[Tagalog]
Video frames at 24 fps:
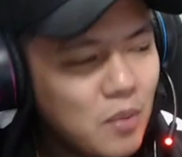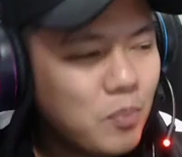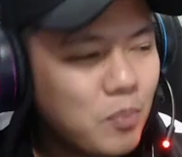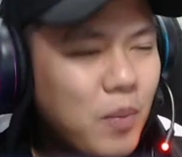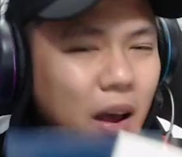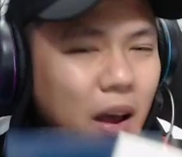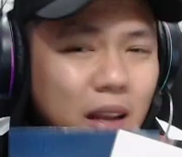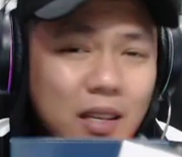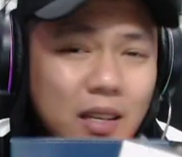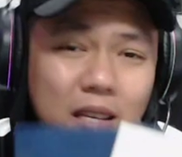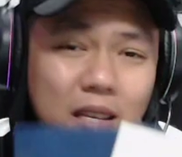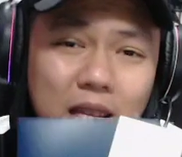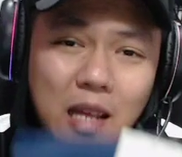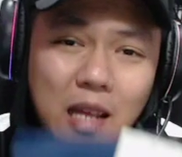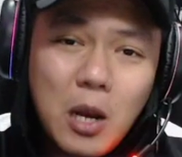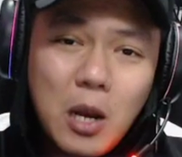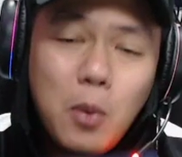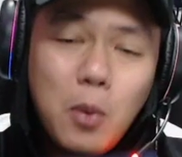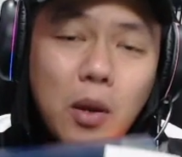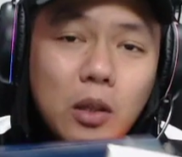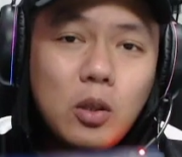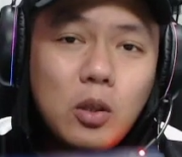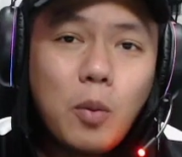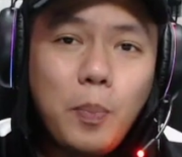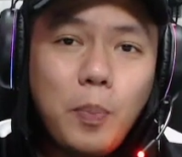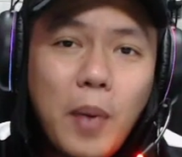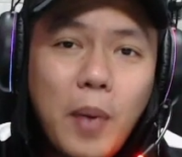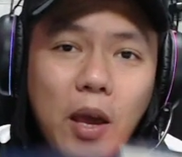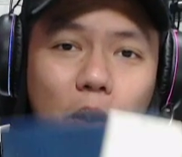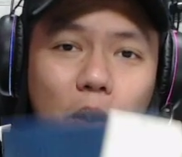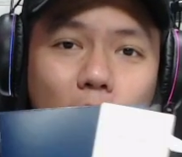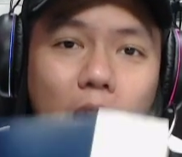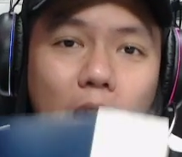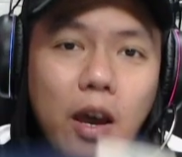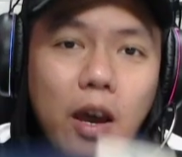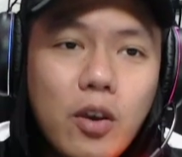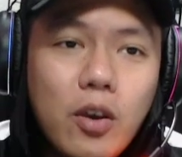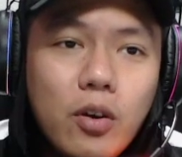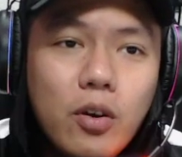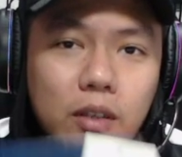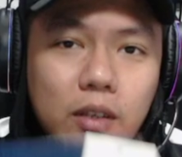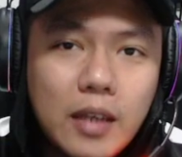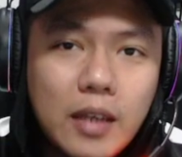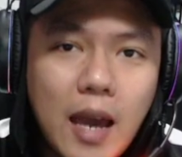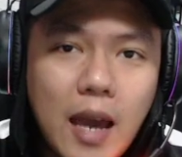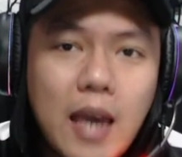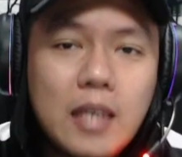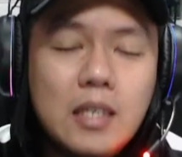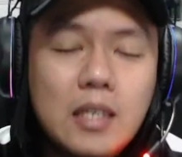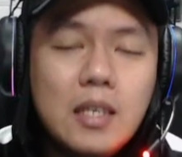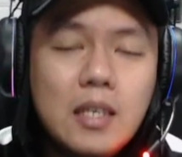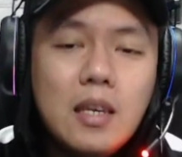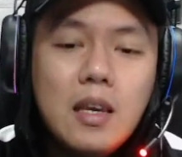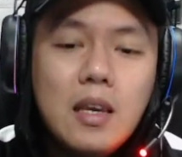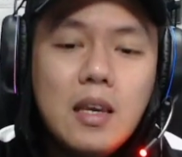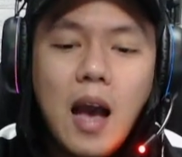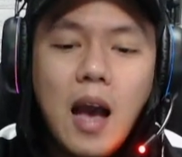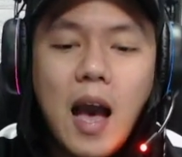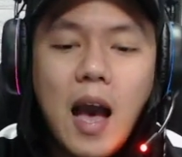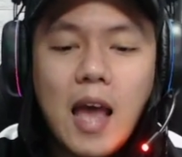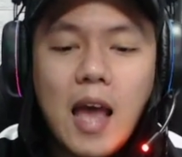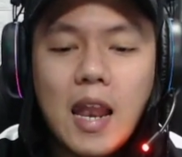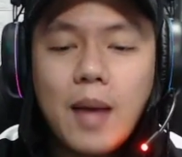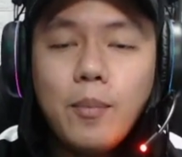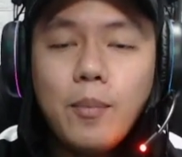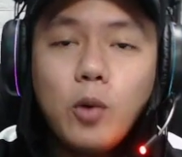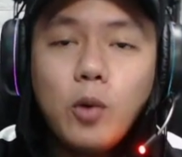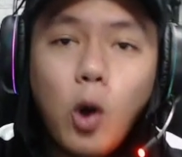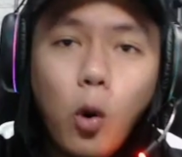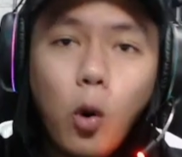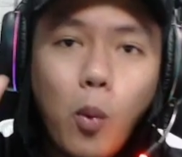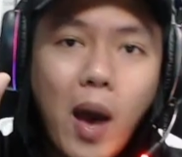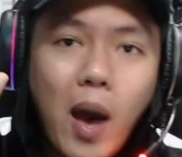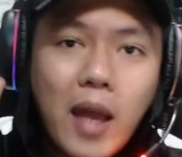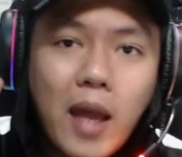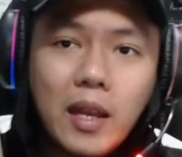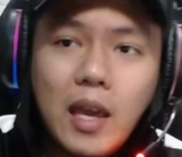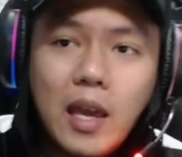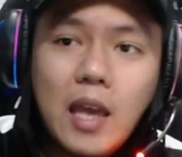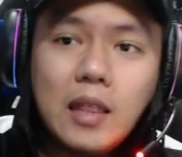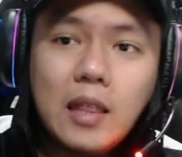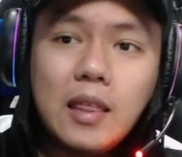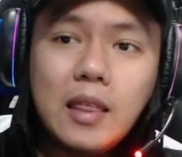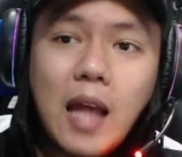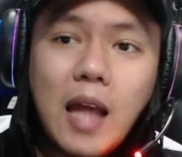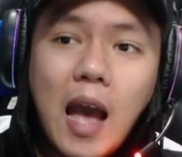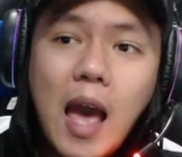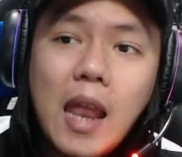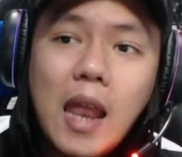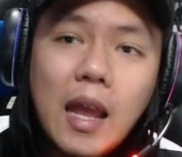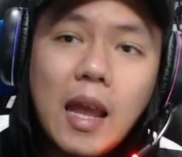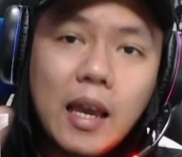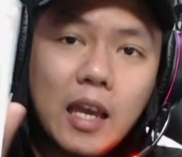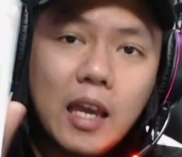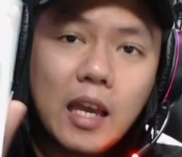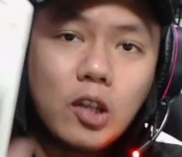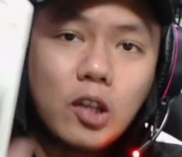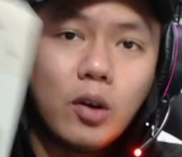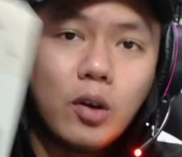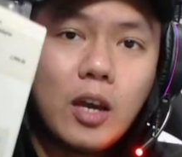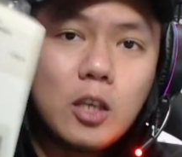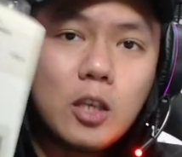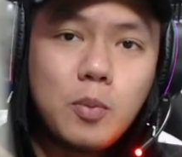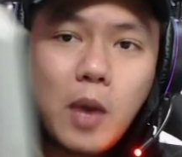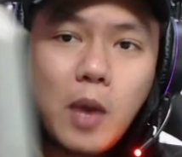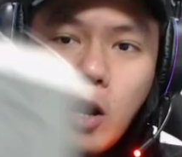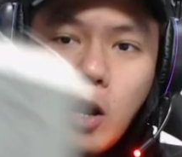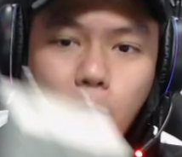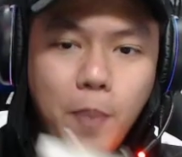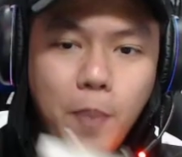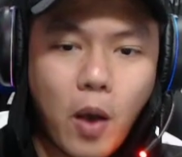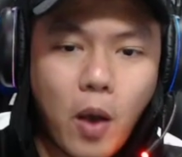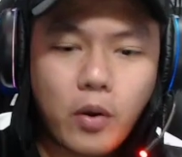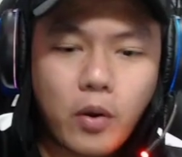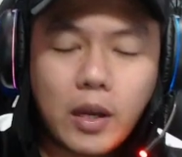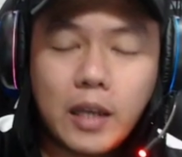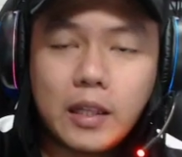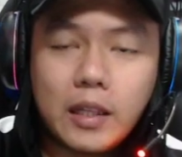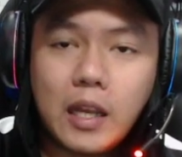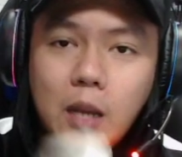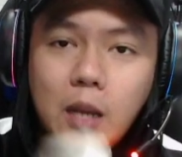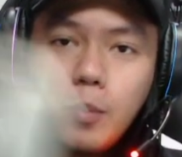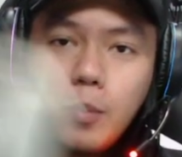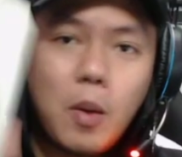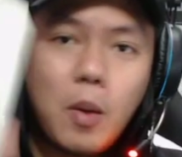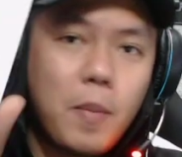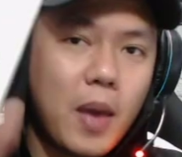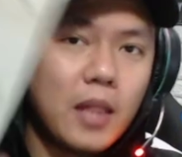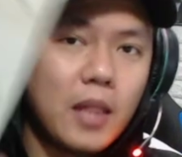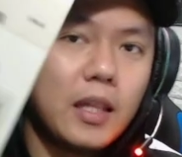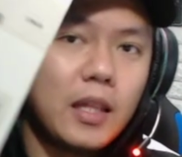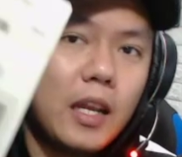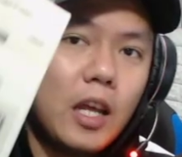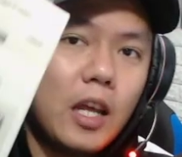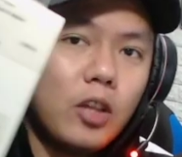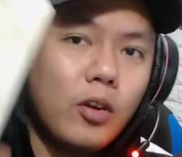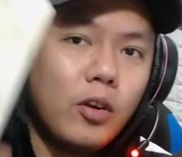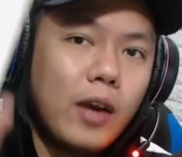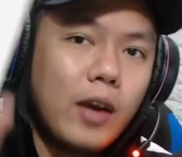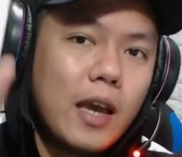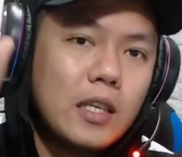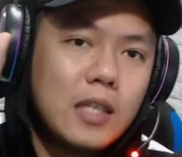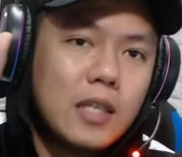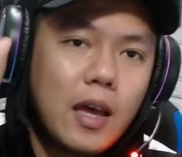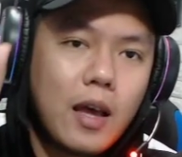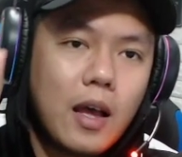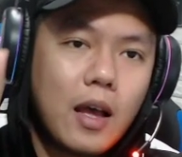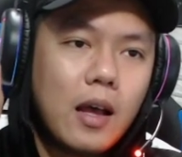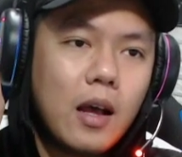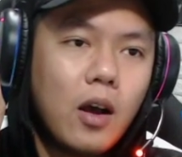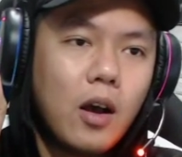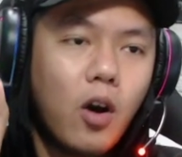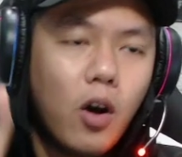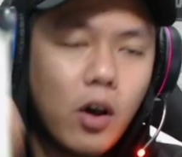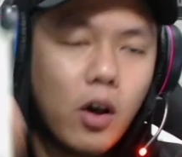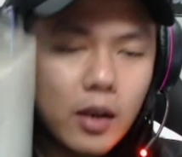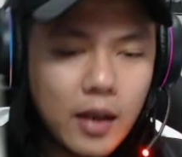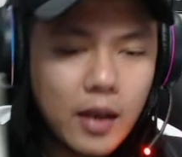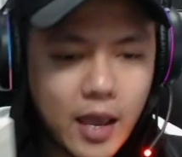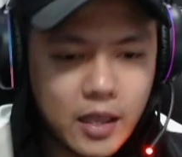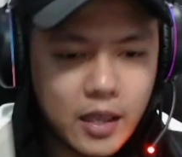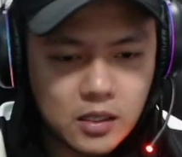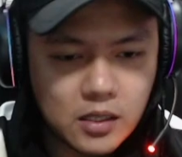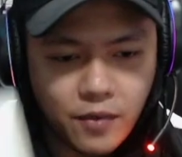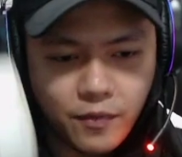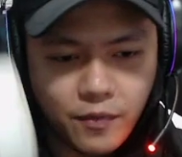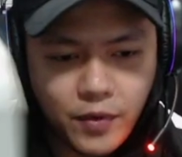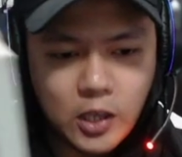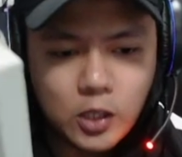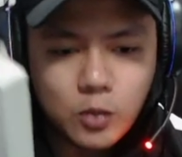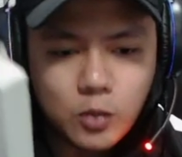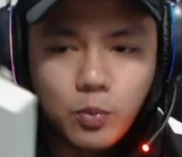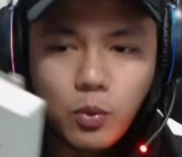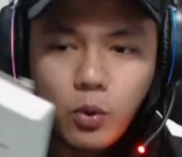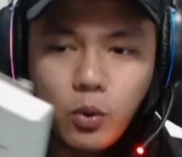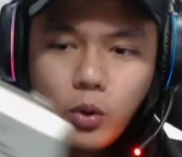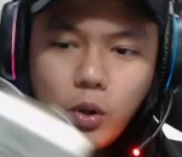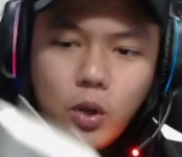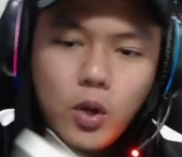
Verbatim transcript: Para sa dalawang to. Pero ngayon guys, alam ko 1.8 na nga lang ito guys. Meron pa ako nakita nagbebenta nito na guys sa online sa Facebook.